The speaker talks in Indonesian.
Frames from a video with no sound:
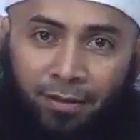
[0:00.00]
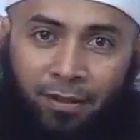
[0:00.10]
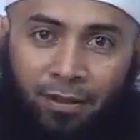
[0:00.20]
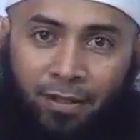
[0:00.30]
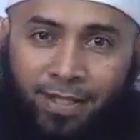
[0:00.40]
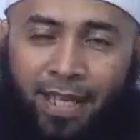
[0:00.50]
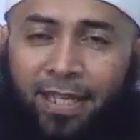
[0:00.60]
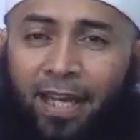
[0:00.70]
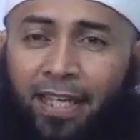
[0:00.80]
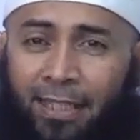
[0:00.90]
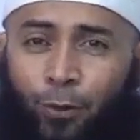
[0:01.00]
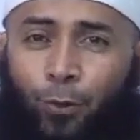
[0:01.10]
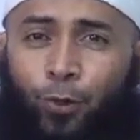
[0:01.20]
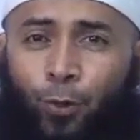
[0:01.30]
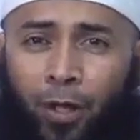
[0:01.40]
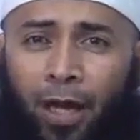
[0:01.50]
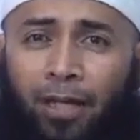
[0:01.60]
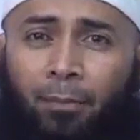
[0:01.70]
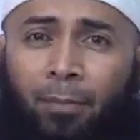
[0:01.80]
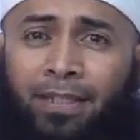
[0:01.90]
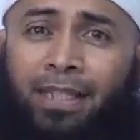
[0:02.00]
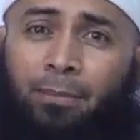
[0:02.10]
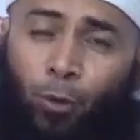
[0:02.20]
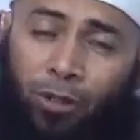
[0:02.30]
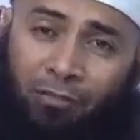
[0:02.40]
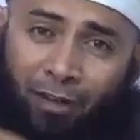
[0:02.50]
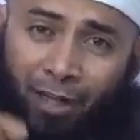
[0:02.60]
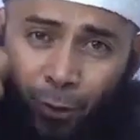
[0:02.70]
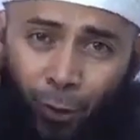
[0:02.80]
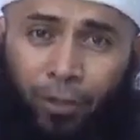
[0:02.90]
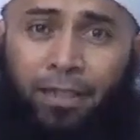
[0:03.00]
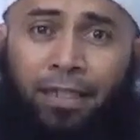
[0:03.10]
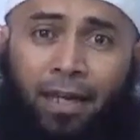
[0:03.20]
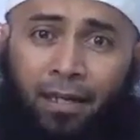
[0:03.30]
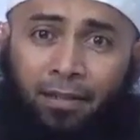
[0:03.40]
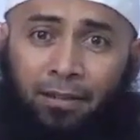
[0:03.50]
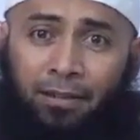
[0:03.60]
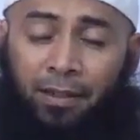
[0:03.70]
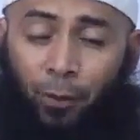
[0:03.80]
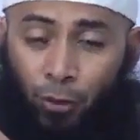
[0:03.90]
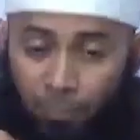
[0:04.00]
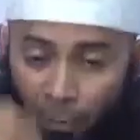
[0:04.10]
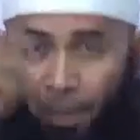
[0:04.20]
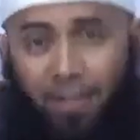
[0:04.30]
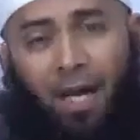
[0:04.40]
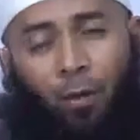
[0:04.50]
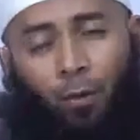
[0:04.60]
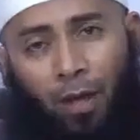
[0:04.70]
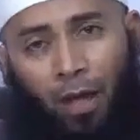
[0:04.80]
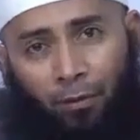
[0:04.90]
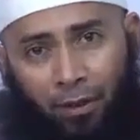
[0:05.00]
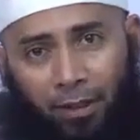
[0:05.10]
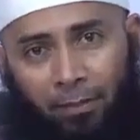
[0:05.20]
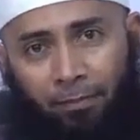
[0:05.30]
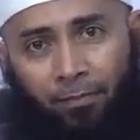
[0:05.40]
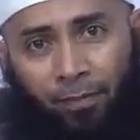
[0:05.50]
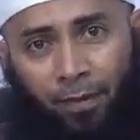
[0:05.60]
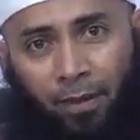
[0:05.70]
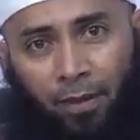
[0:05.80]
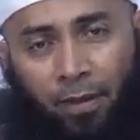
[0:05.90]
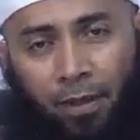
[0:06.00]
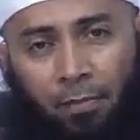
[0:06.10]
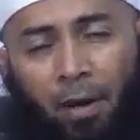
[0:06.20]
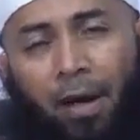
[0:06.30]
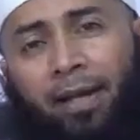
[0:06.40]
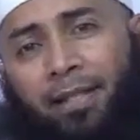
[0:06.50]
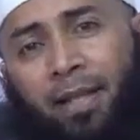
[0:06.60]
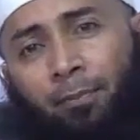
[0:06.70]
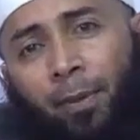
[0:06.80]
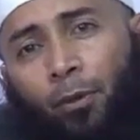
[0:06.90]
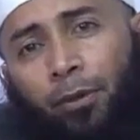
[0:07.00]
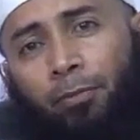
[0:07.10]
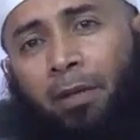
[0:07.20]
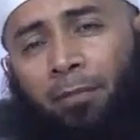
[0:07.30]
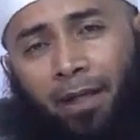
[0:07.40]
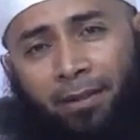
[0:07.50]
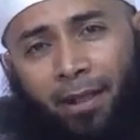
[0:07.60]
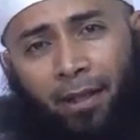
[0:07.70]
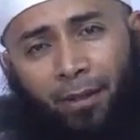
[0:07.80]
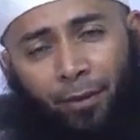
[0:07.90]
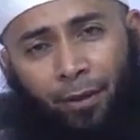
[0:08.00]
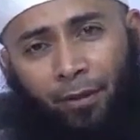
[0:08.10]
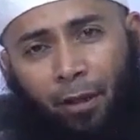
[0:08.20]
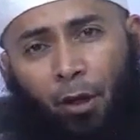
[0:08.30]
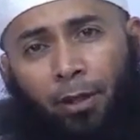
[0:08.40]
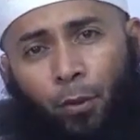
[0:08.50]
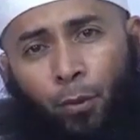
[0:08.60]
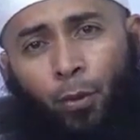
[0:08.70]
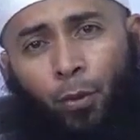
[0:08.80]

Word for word: Sehingga itu juga yang menjadi motivator dia terus membaca Al-Quran Karim. Makanya sampai Uthman mengatakan radhiyallahu anhu,